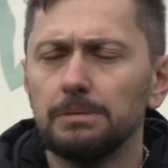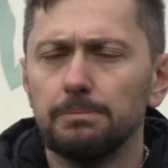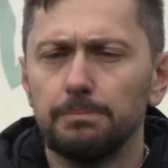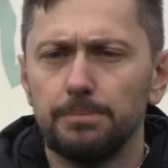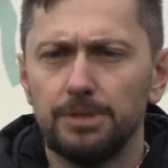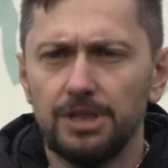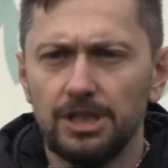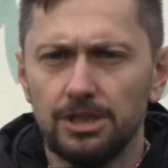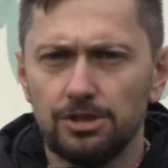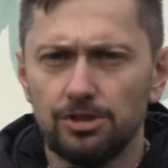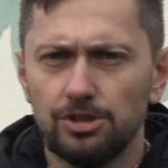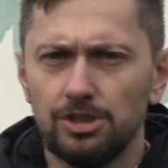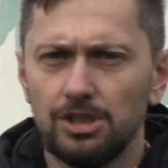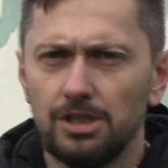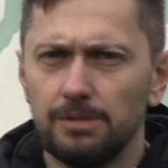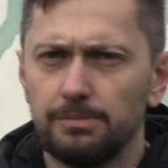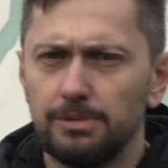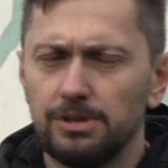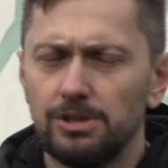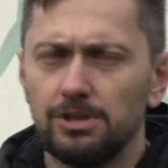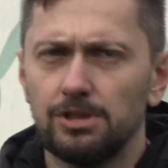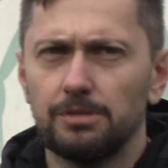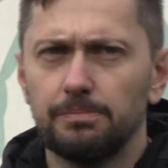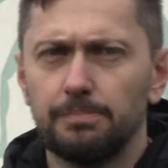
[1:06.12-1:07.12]
Bieżnia
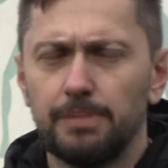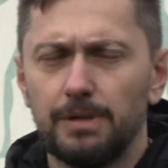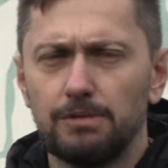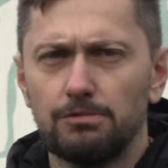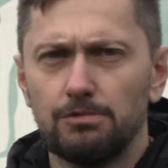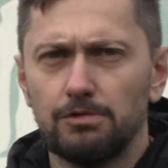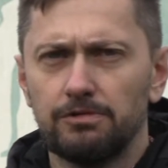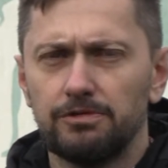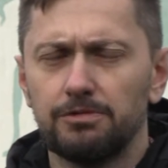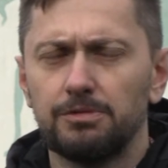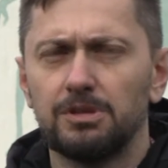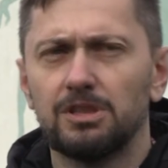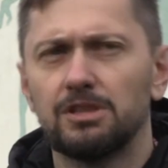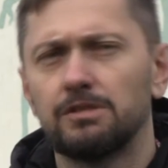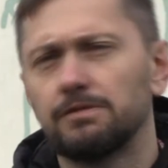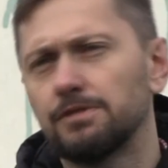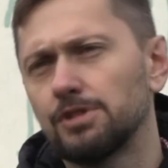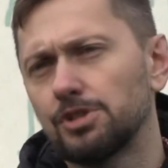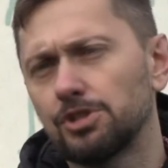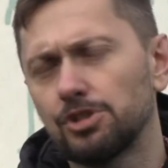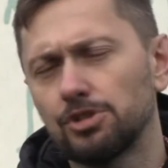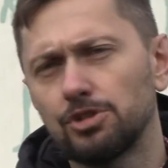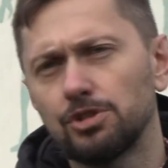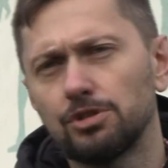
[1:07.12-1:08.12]
będzie
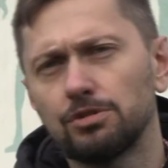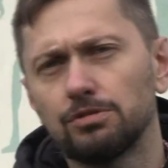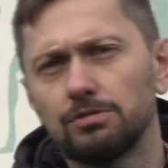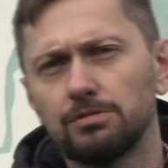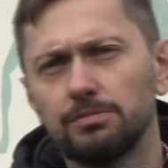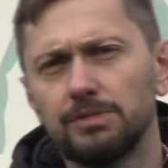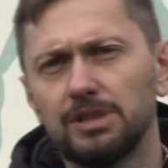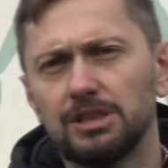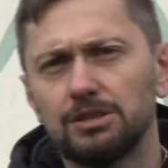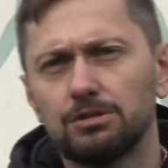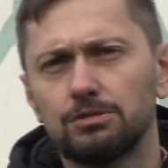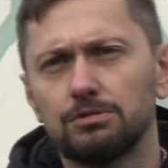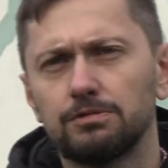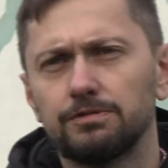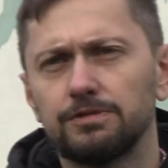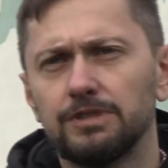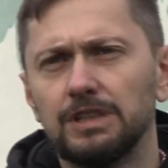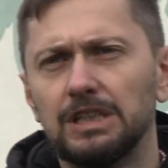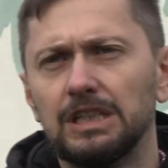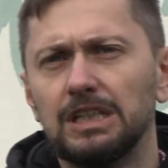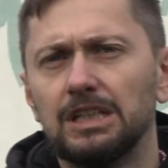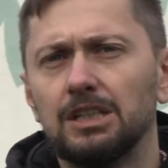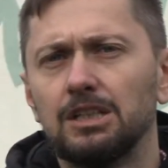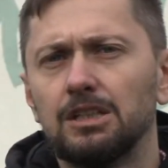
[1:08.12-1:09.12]
pełnowymiarowe 60 metrów
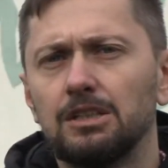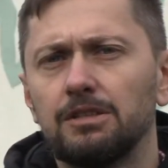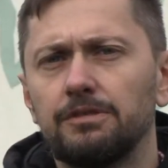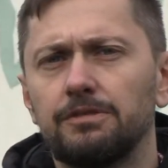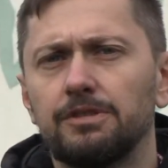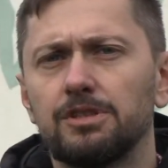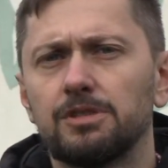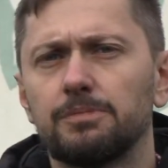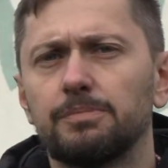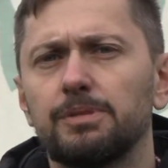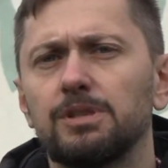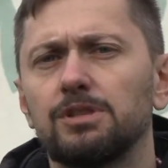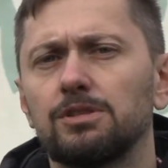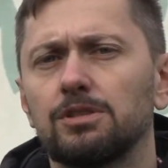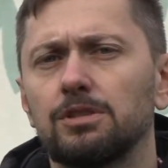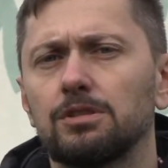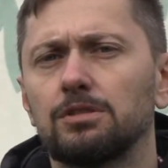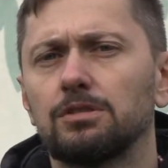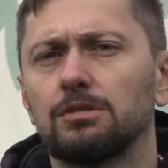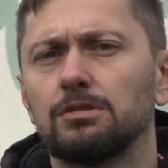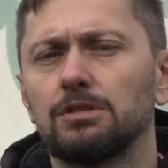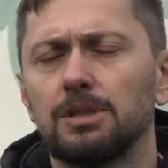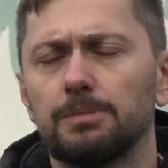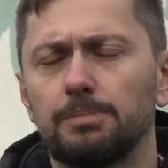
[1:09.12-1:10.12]
więc będzie
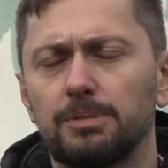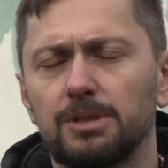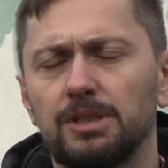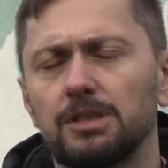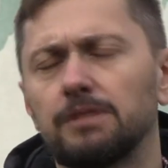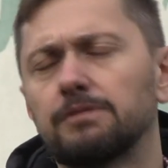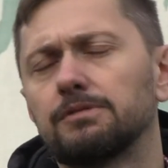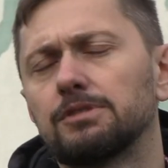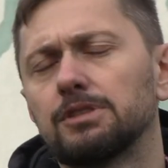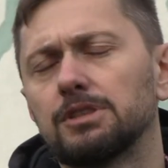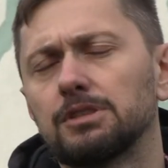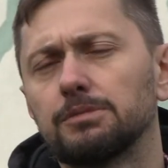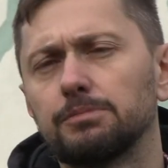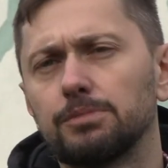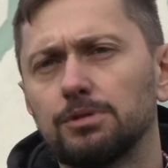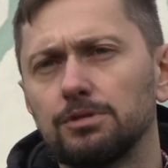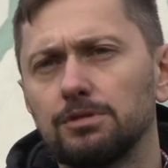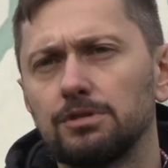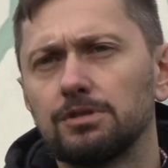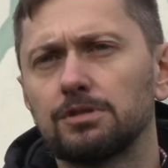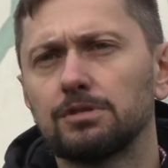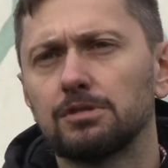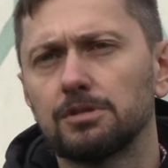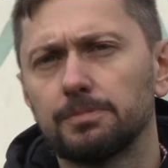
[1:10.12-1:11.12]
to naprawdę
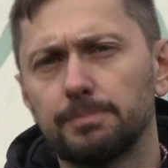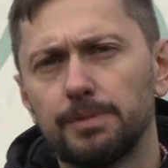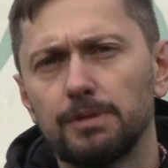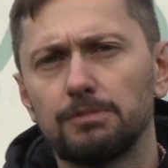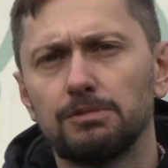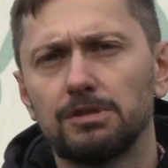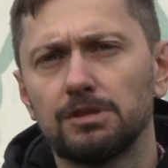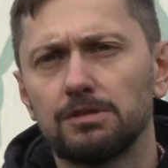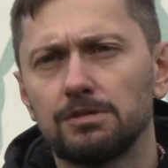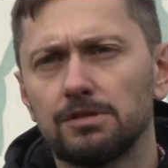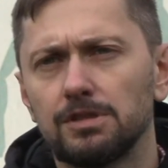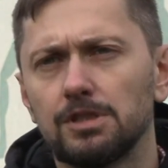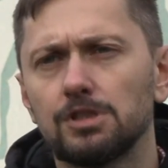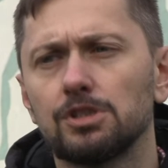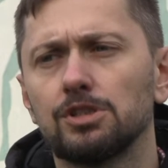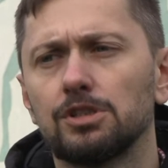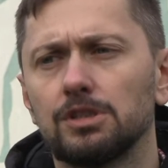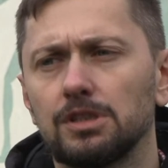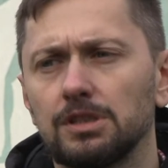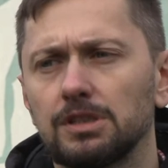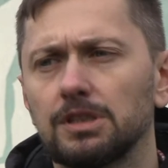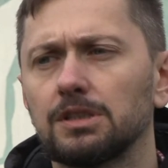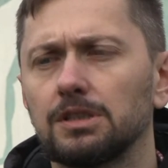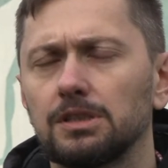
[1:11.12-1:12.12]
boisko z pełnego
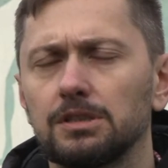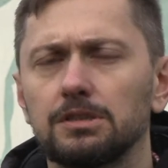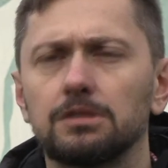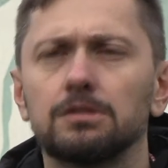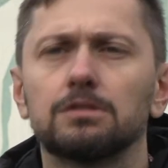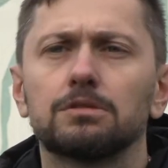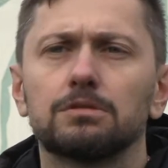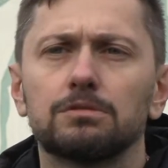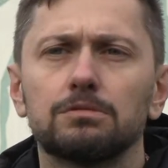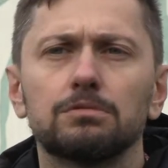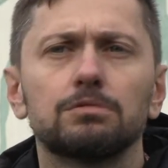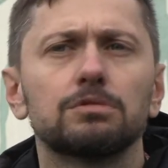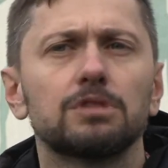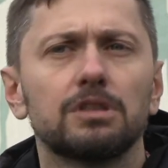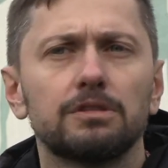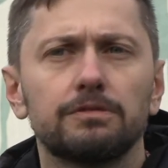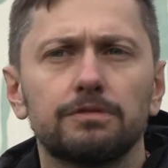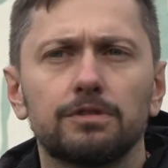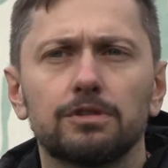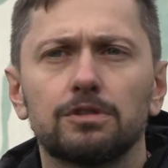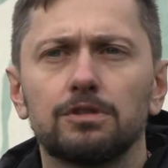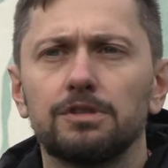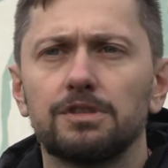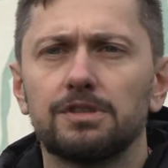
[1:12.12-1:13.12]
zdarzenia takiego tutaj
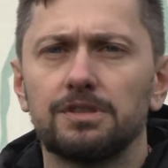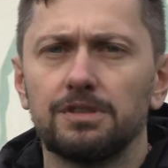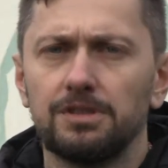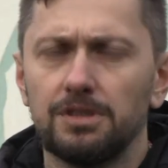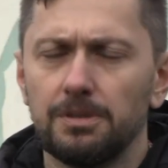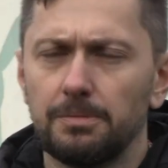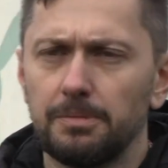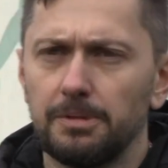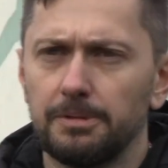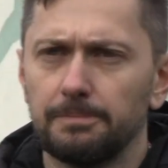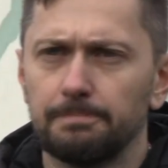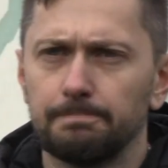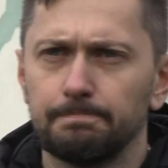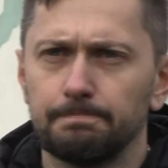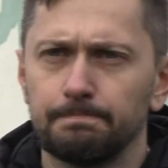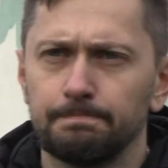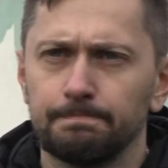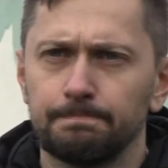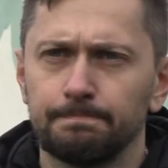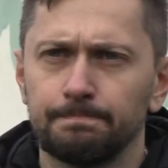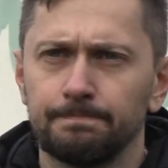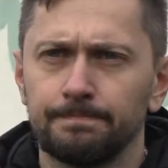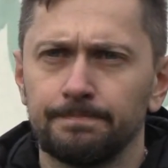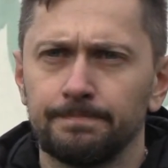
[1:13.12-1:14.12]
w okolicy nie ma.
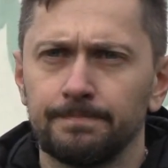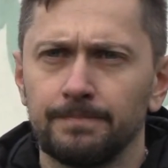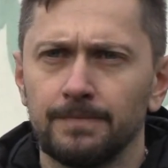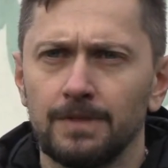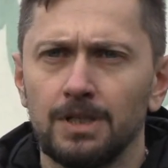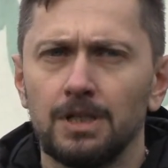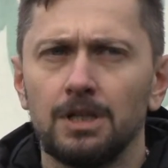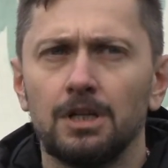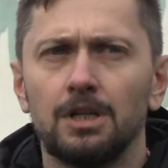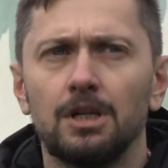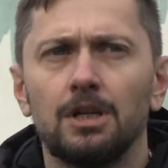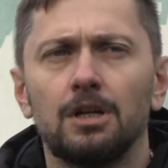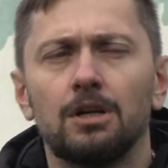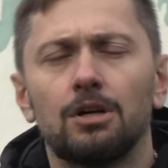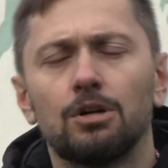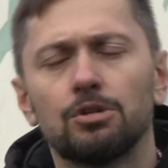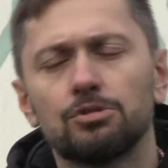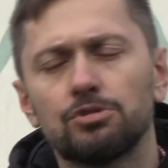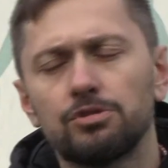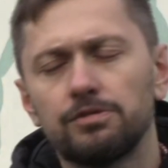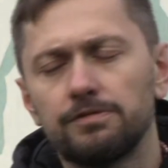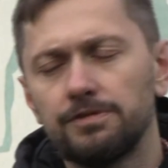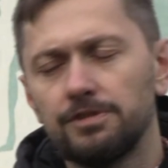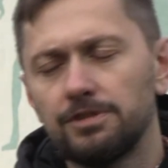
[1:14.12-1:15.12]
Bezpieczne?
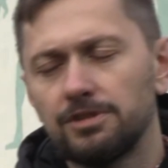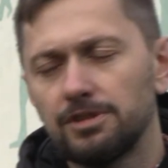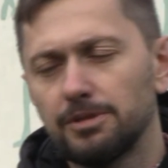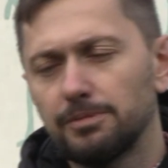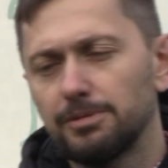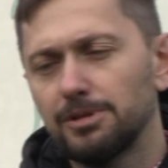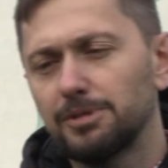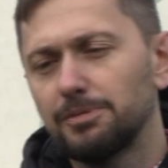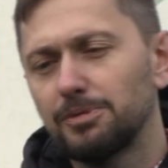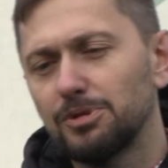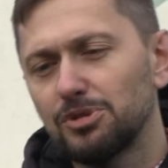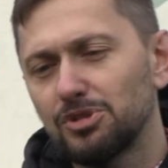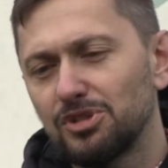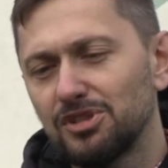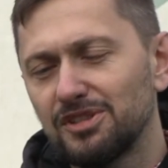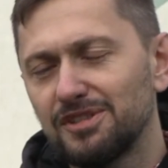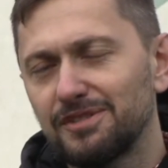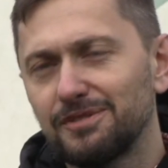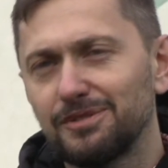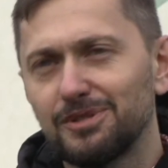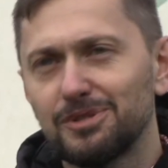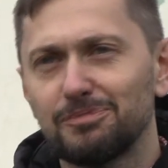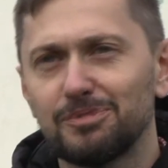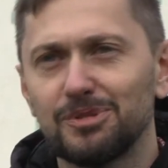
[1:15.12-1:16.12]
Oczywiście
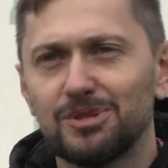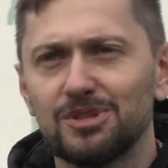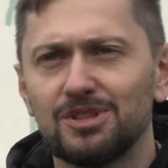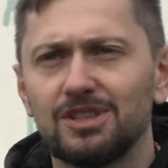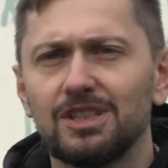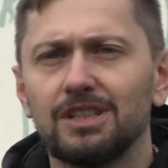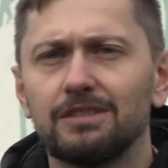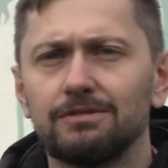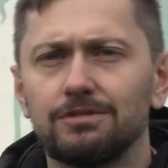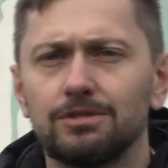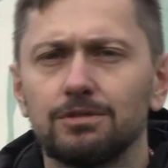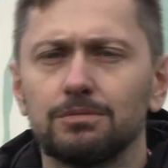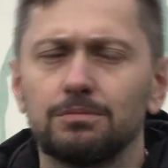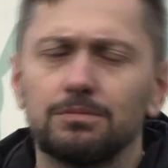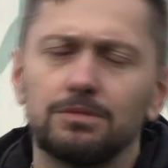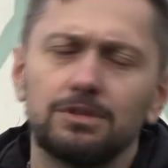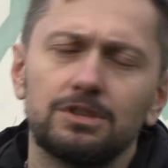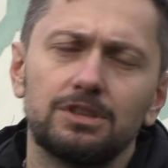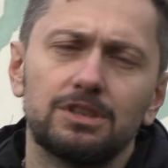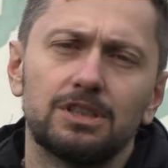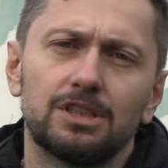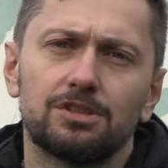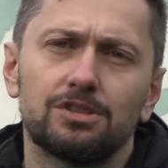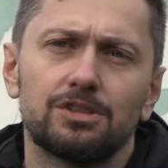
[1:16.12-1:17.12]
bezpieczeństwo jest podstawą,
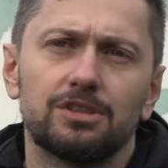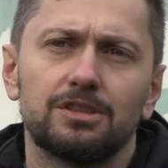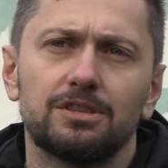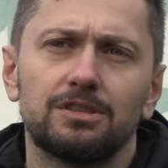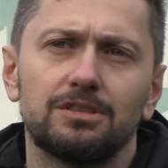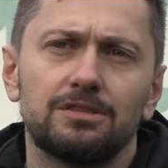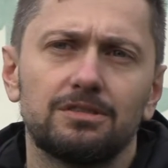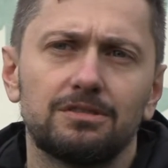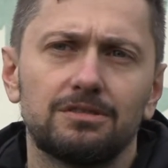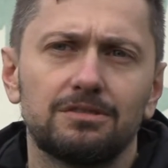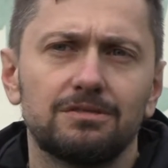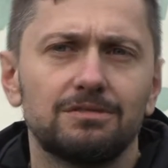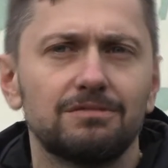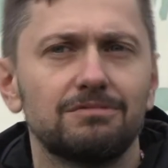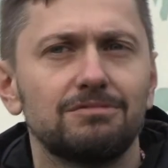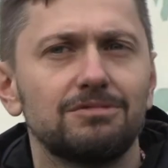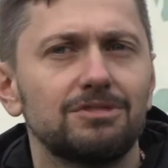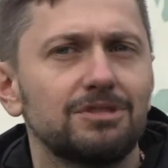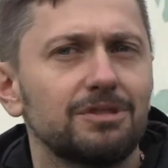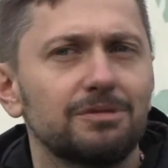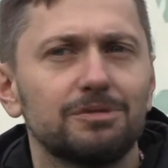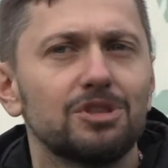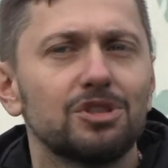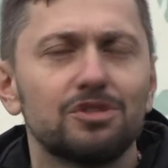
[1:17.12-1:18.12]
inaczej
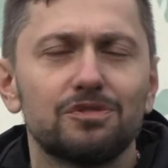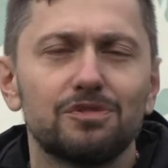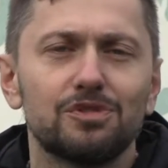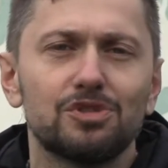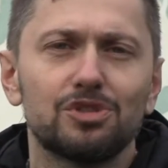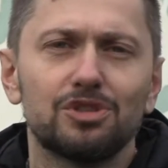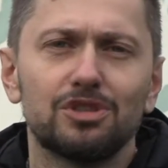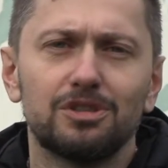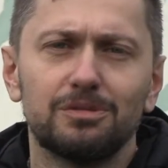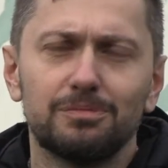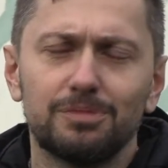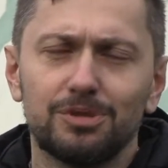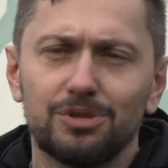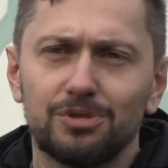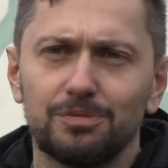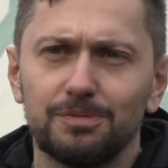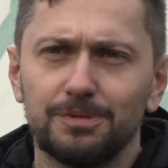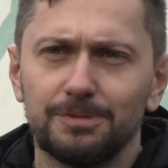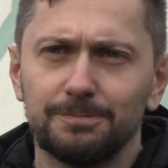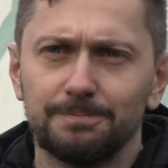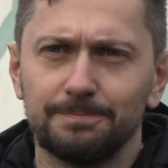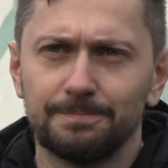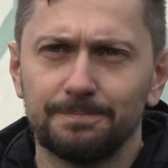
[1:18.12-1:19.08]
nie, nie ćwiczylibyśmy.